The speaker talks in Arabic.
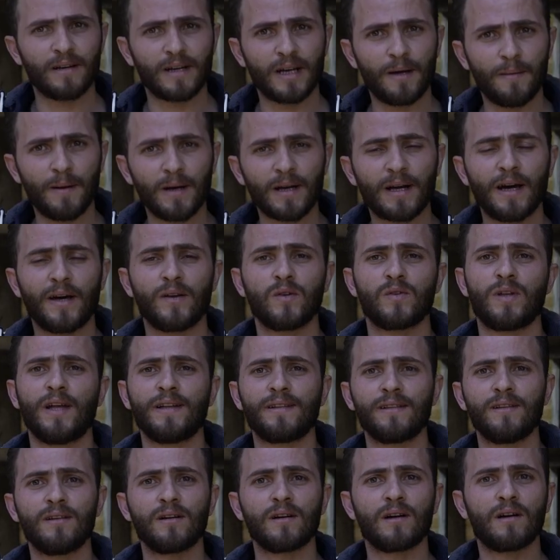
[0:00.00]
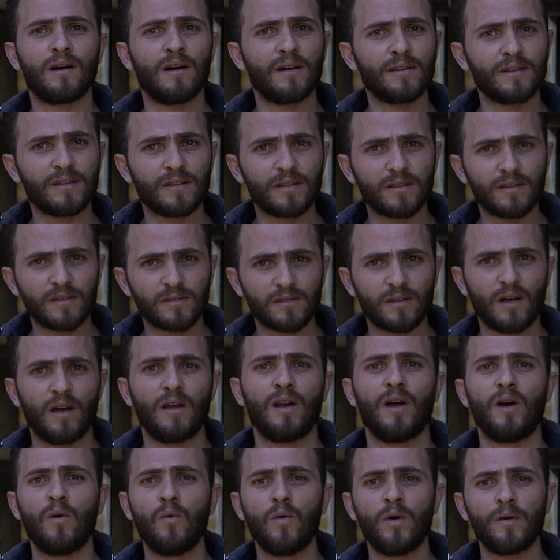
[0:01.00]
كمان كانوا تحت الانقاض
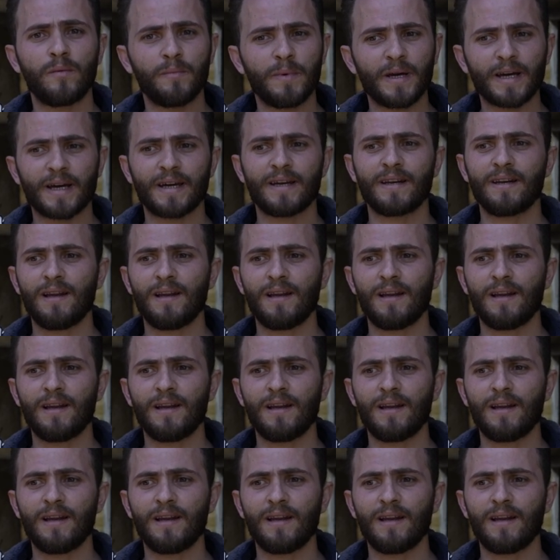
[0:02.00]
طالعون باخر